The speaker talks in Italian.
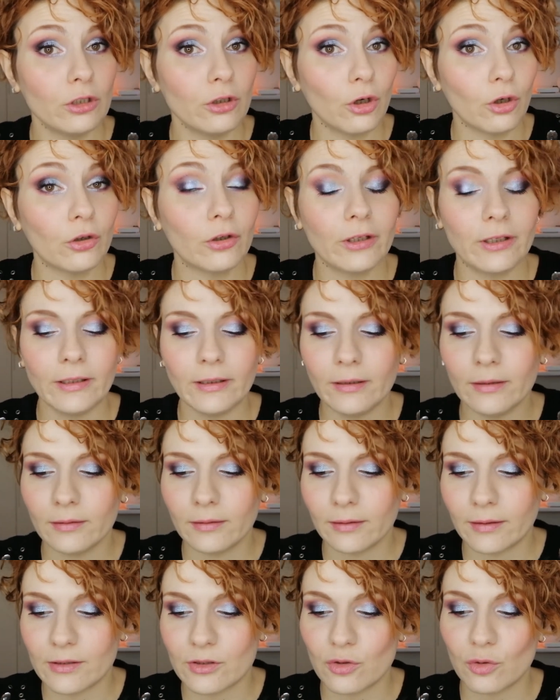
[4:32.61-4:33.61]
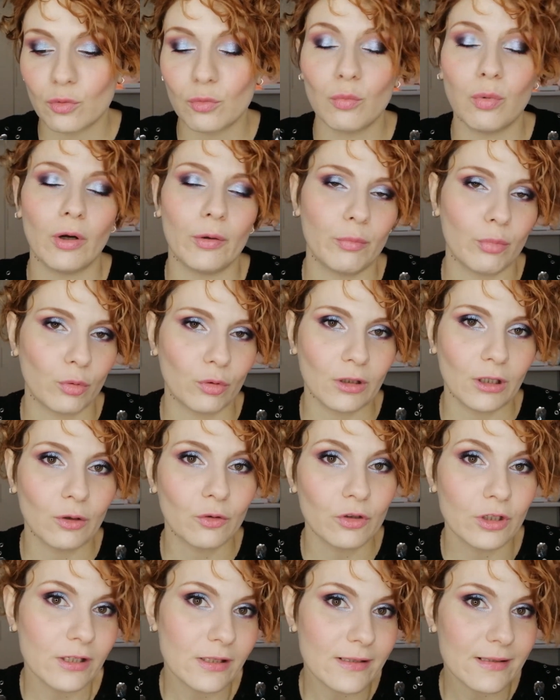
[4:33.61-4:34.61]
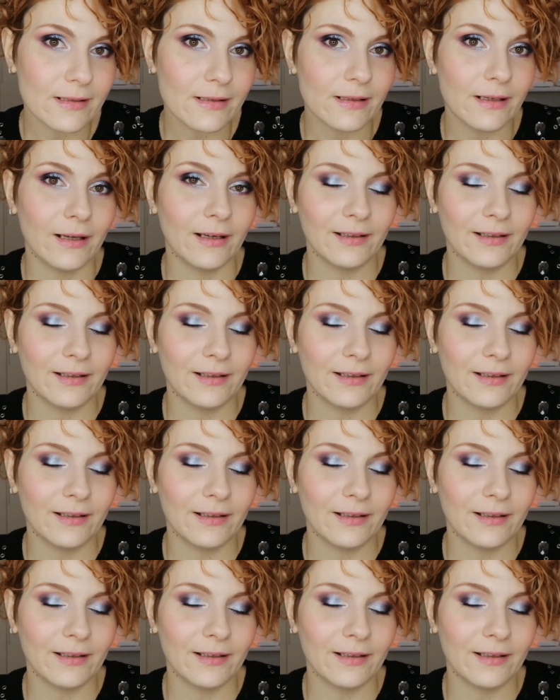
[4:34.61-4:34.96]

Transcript: agli occhi che sono un po' i protagonisti